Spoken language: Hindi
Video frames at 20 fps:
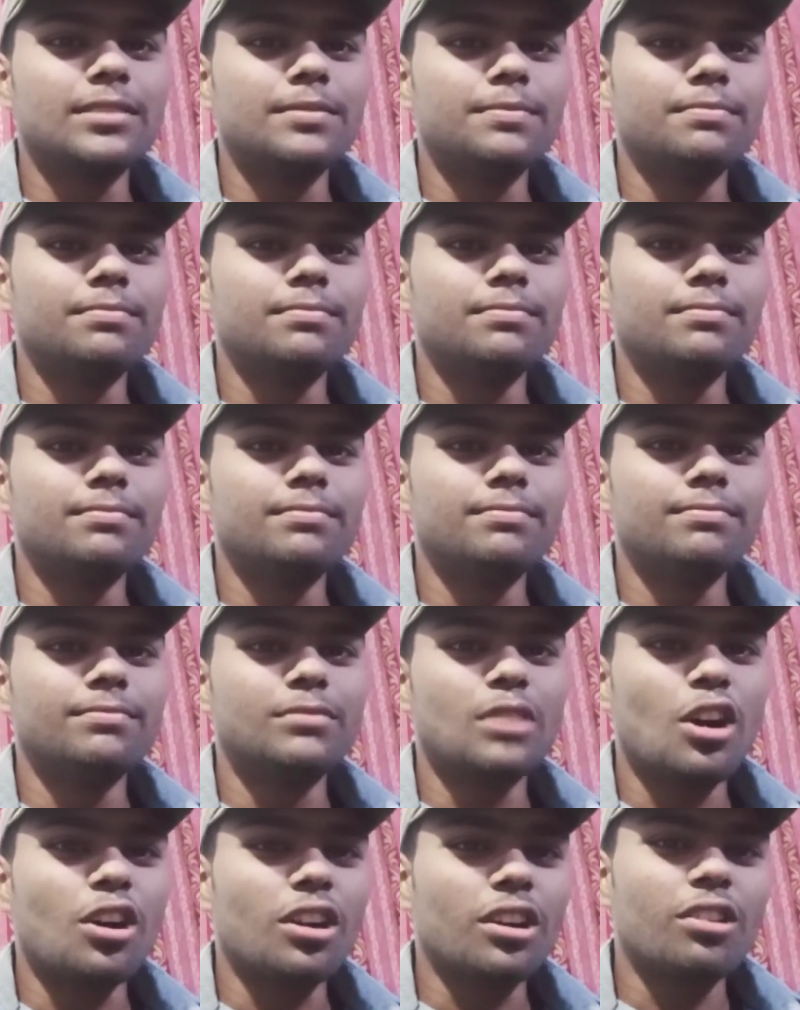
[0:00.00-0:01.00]
हम्म,
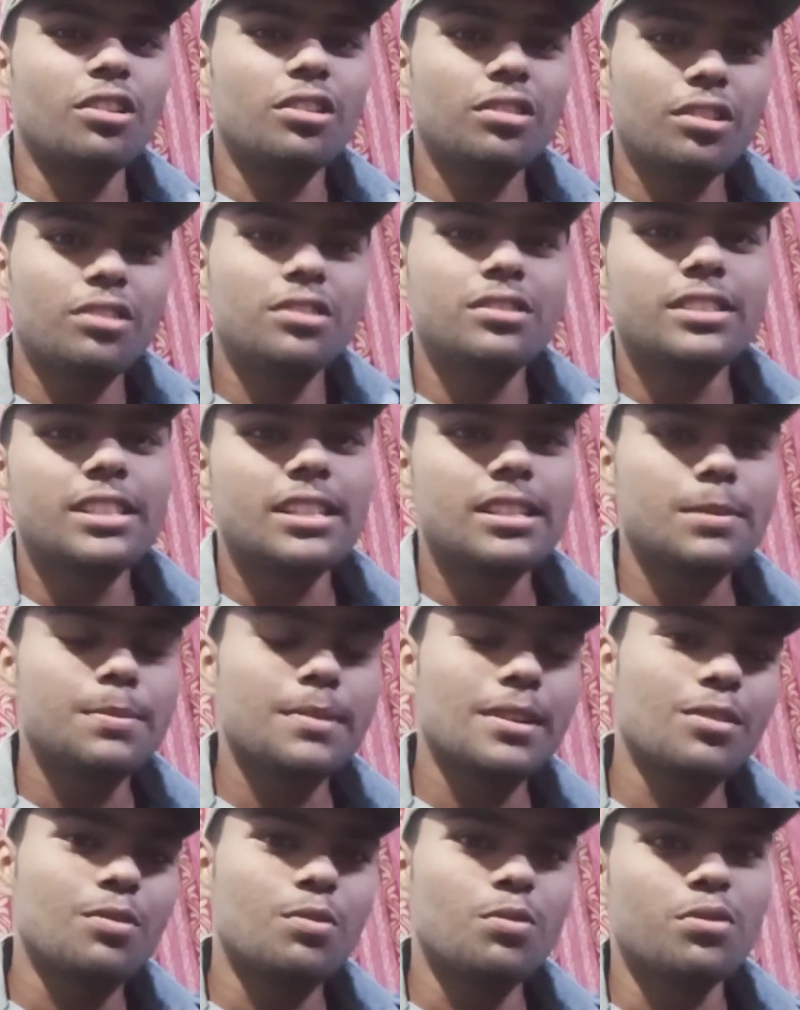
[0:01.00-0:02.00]
और कौन कौन से इस
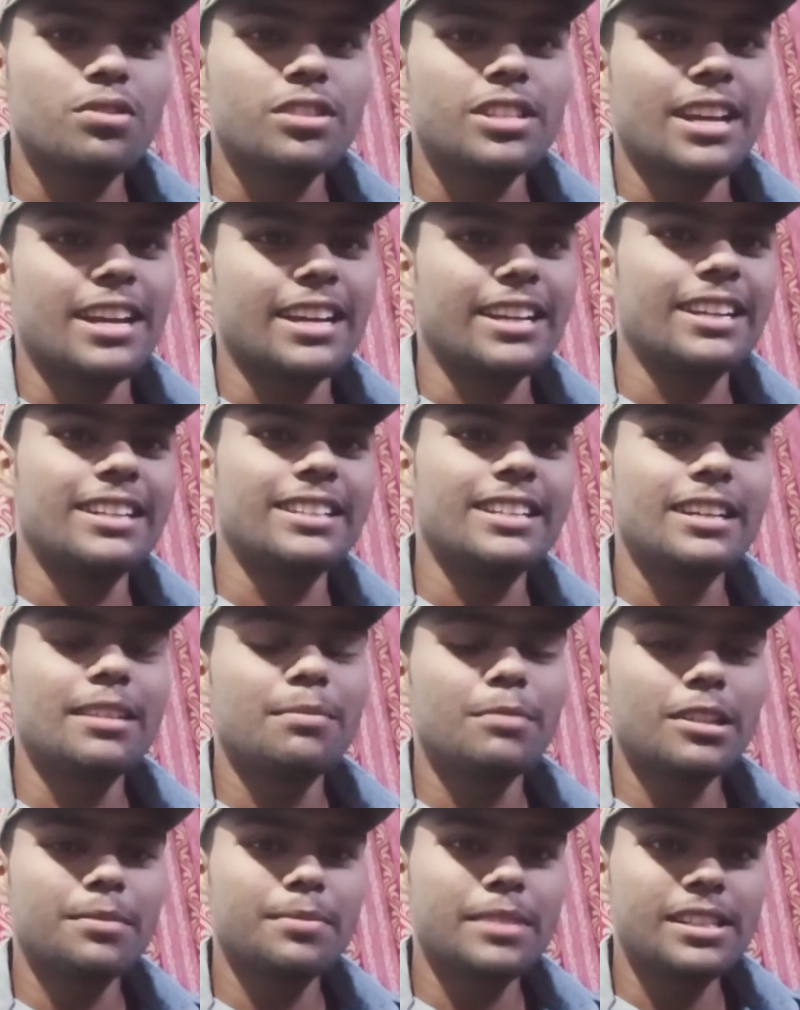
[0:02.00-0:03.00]
पर कोर्स आएंगे ठीक
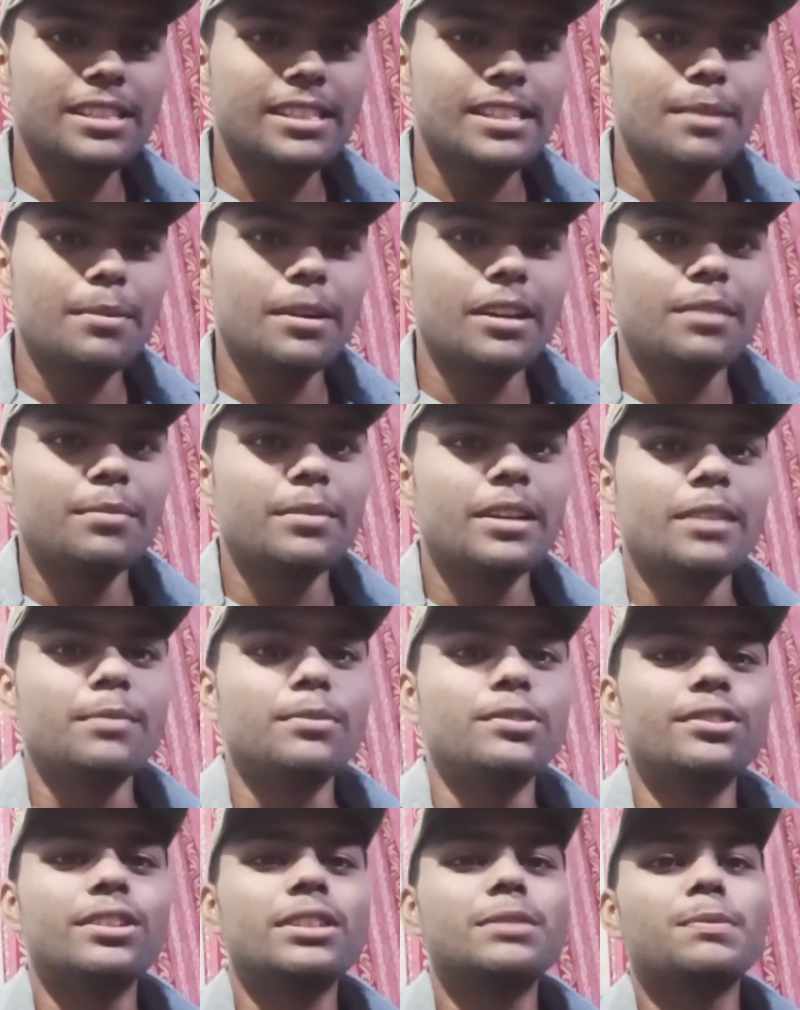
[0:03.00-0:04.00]
है मतलब किसके बारे में
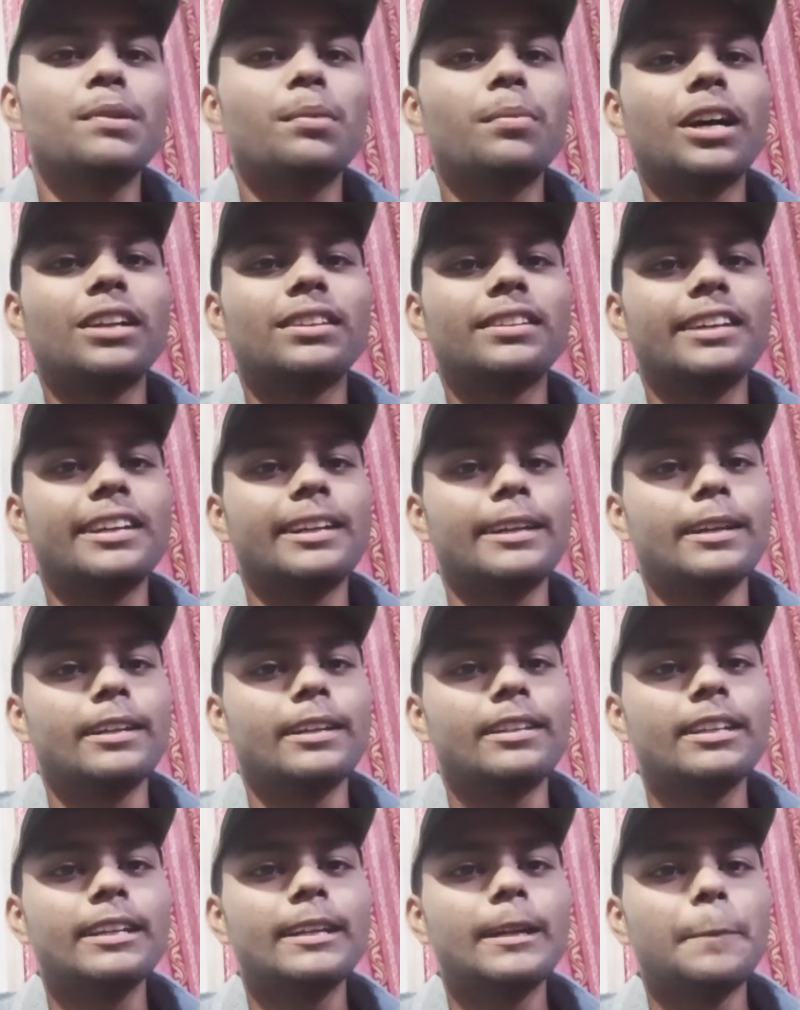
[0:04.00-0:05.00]
हम लोग इस पर बात करेंगे
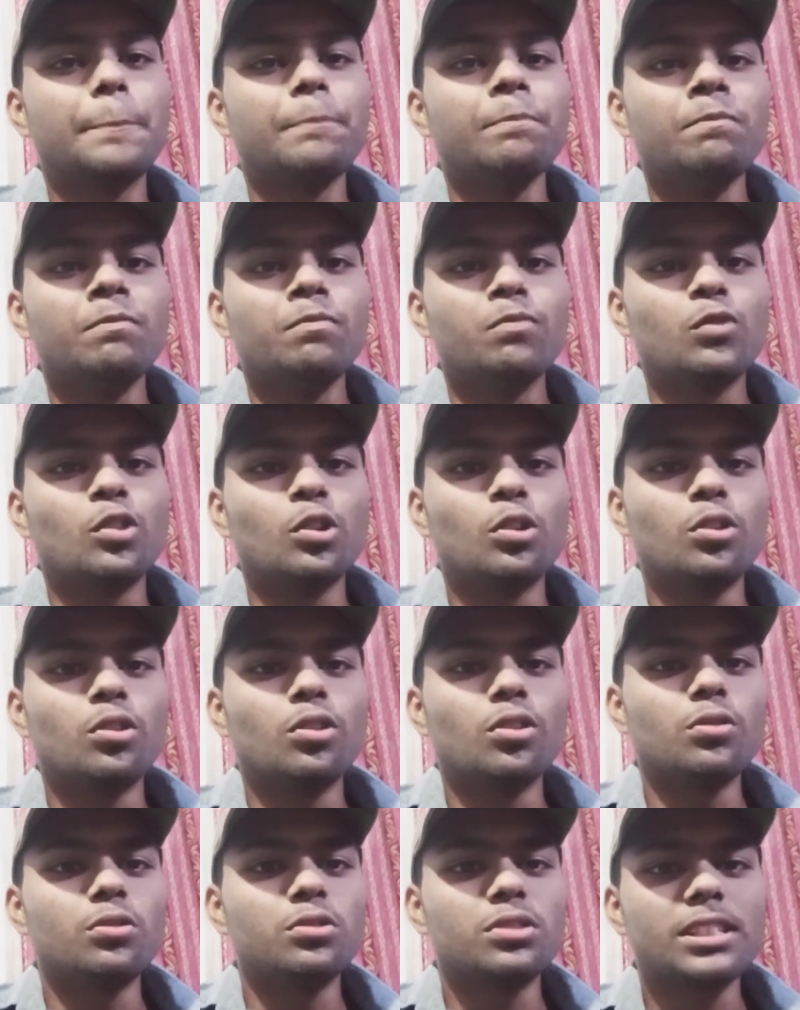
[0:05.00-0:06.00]
ठीक है तो
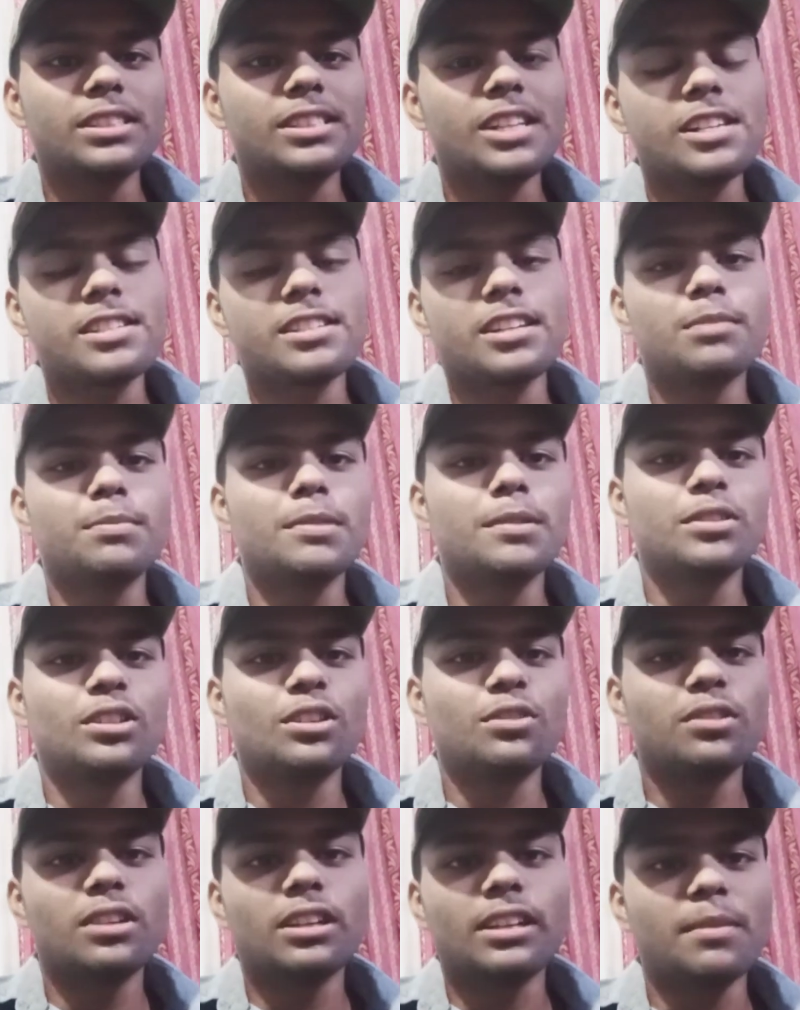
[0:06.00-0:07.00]
उसके साथ साथ मैं
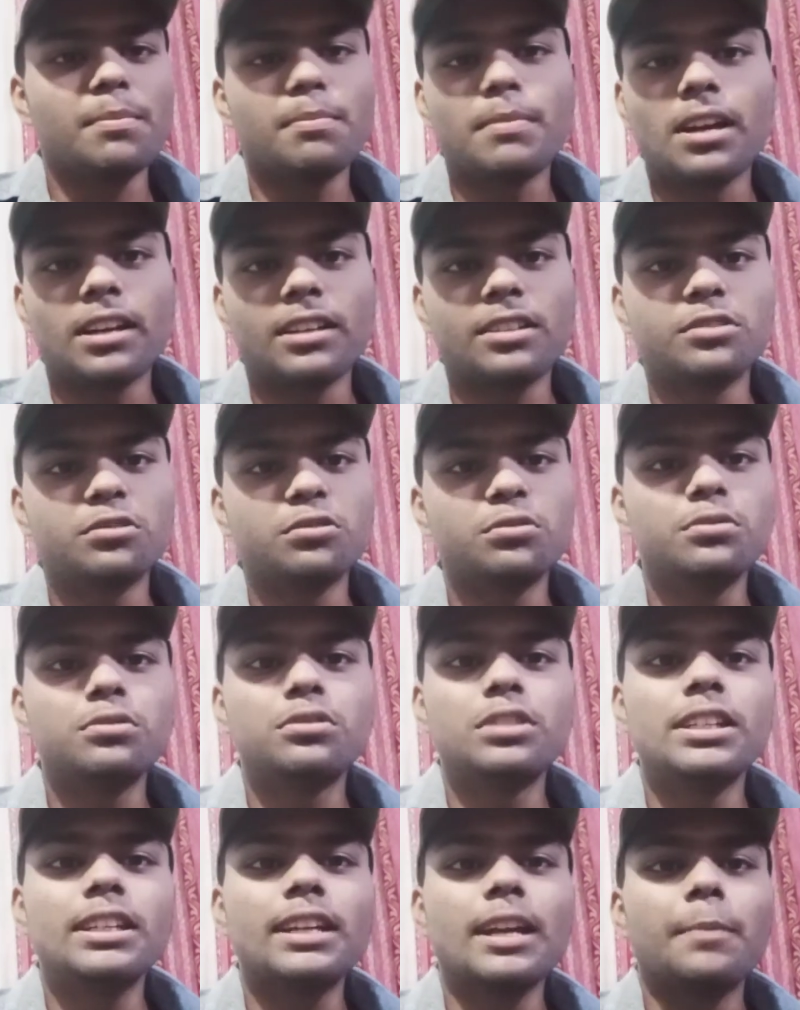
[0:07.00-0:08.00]
बताऊँगा कि मैं कौन हूँ
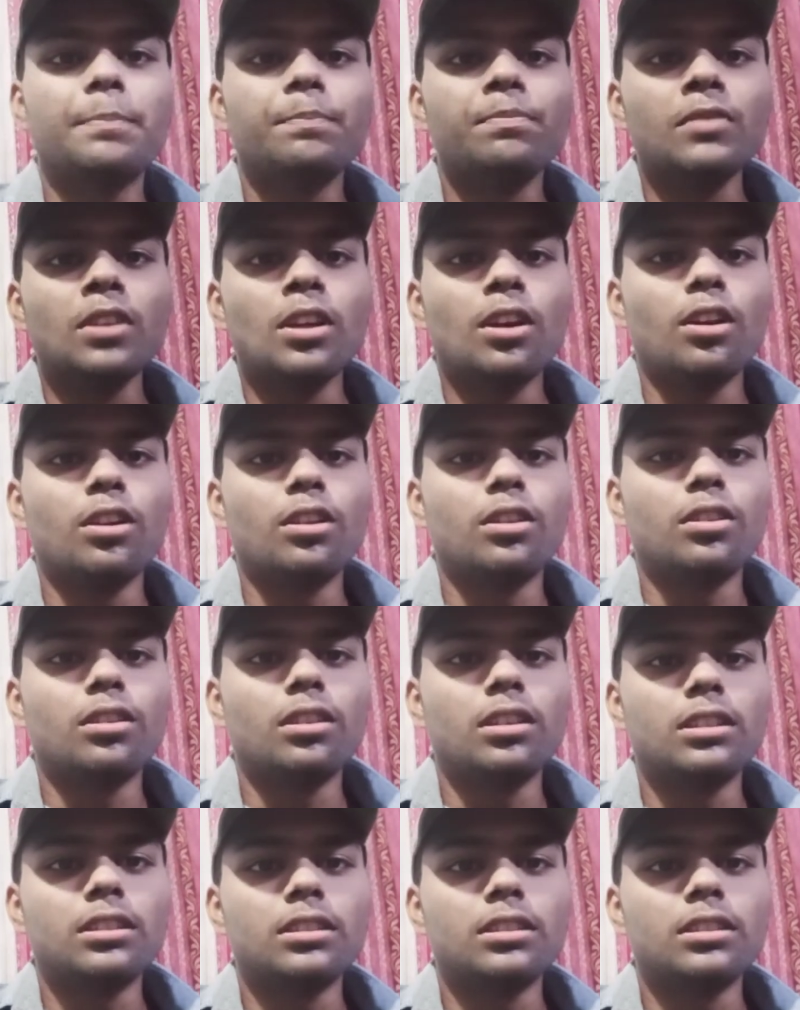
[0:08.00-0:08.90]
ठीक है और